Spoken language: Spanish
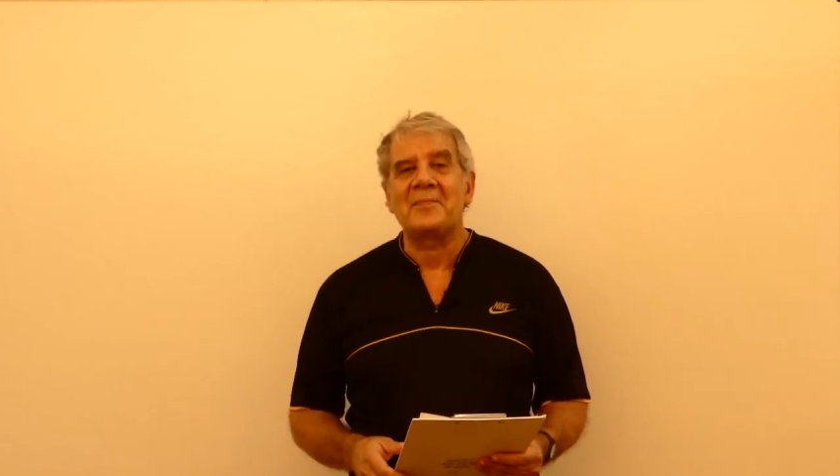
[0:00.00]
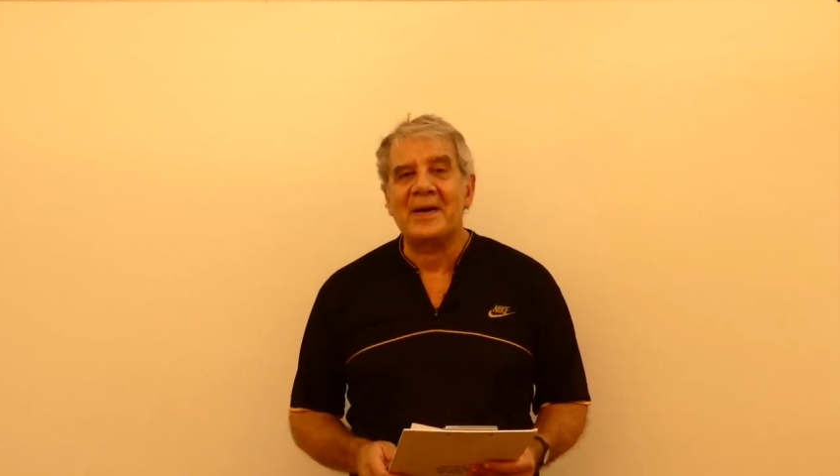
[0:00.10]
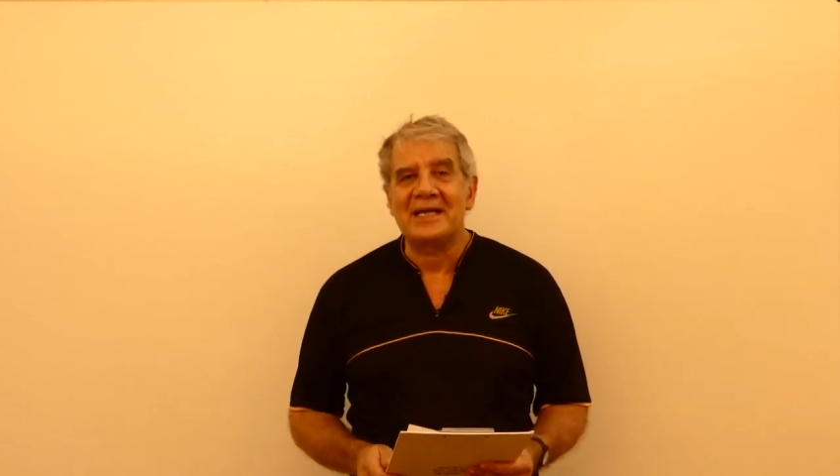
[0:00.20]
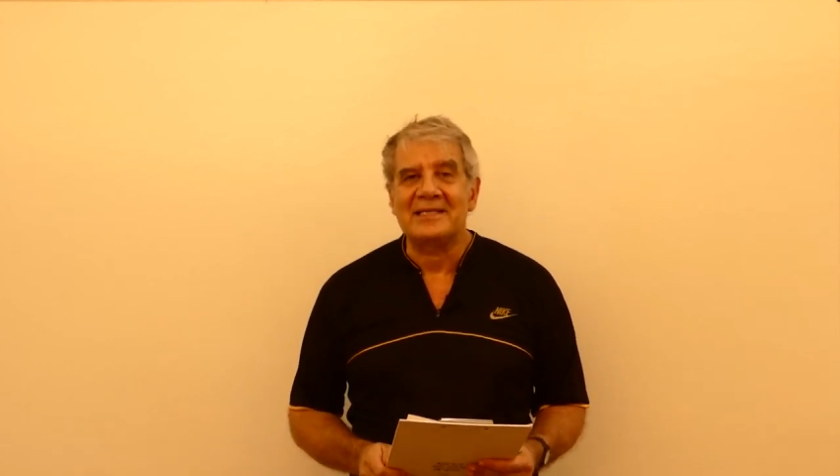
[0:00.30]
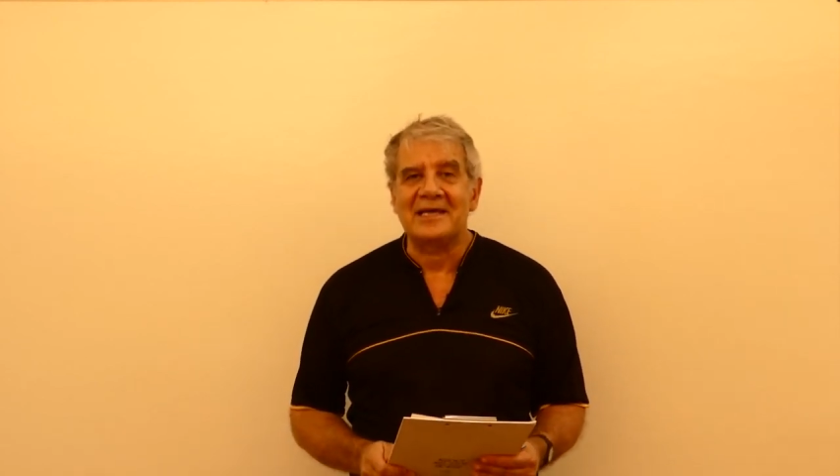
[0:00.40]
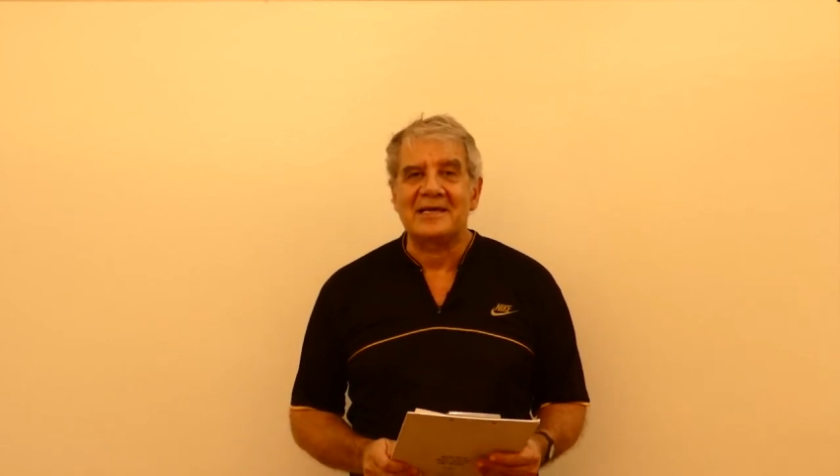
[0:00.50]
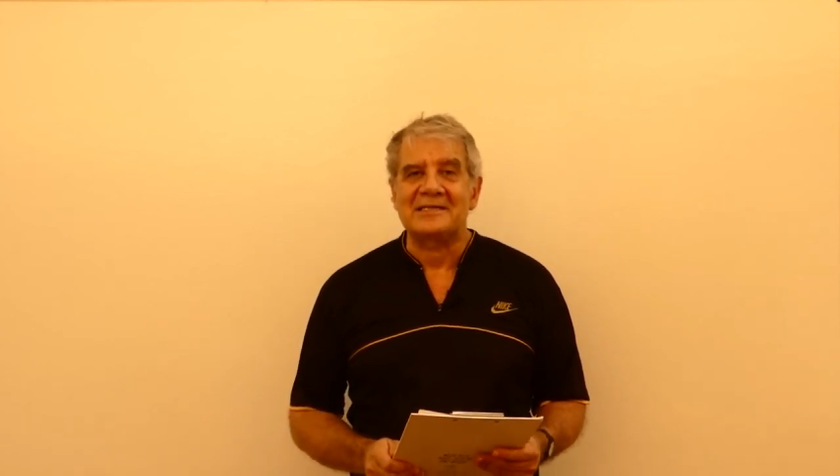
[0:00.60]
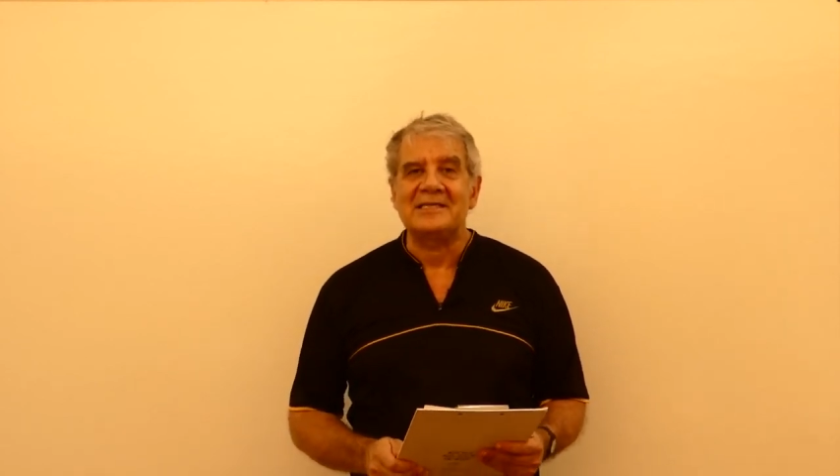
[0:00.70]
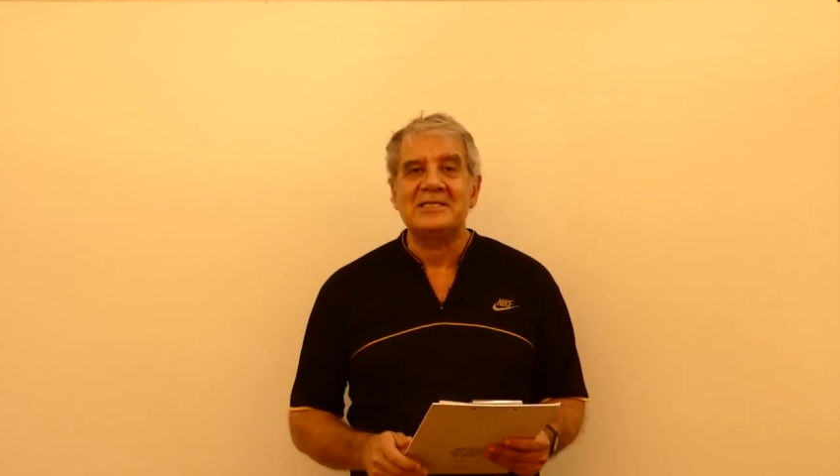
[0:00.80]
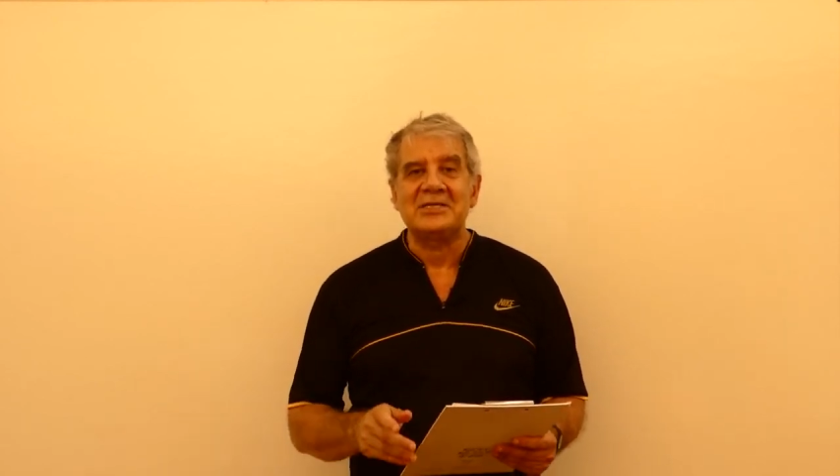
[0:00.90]
para este
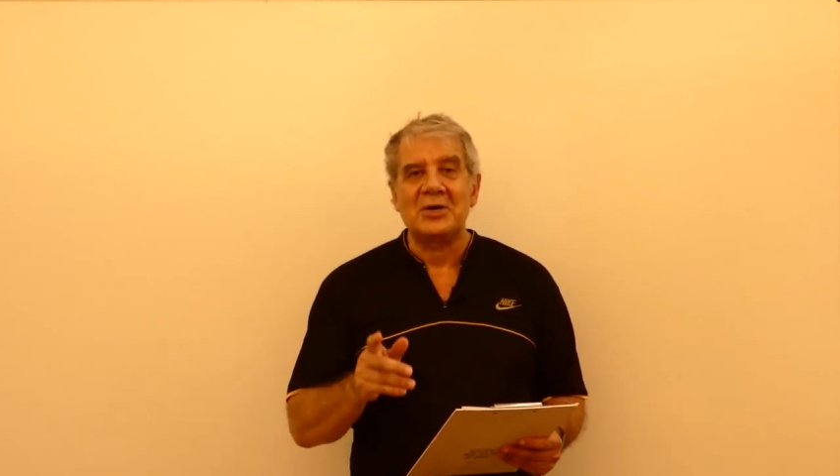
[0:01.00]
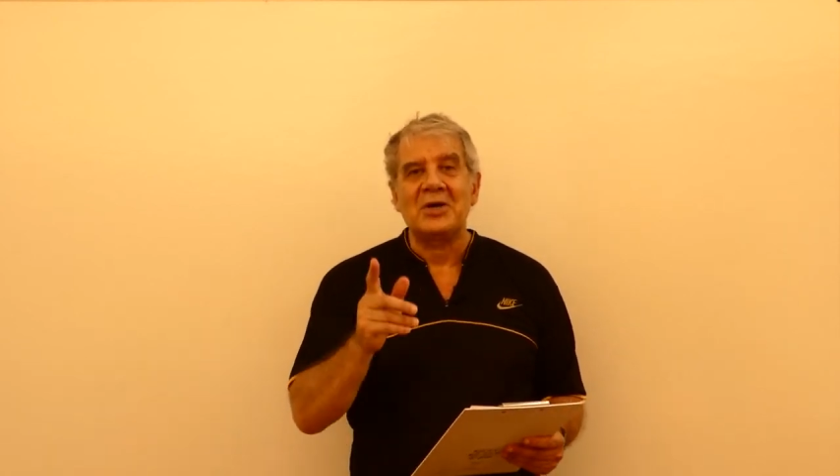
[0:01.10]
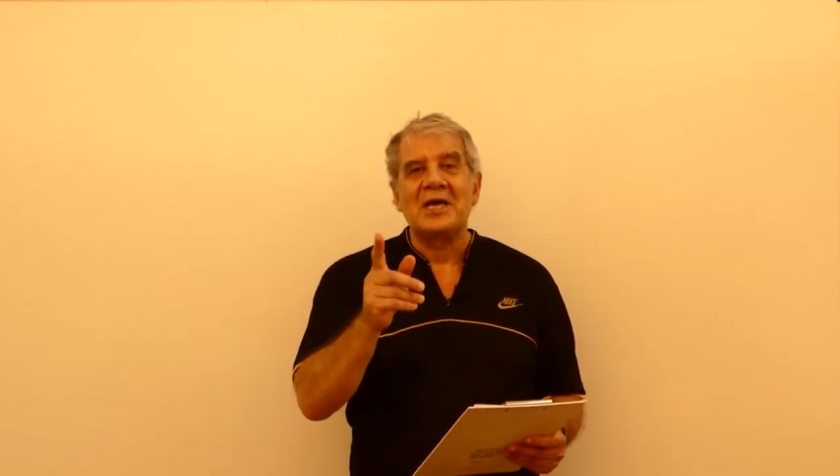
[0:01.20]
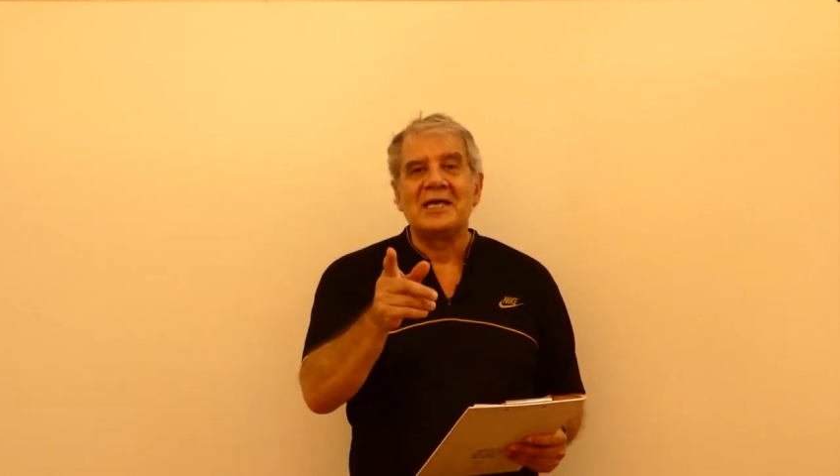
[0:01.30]
ejercicio,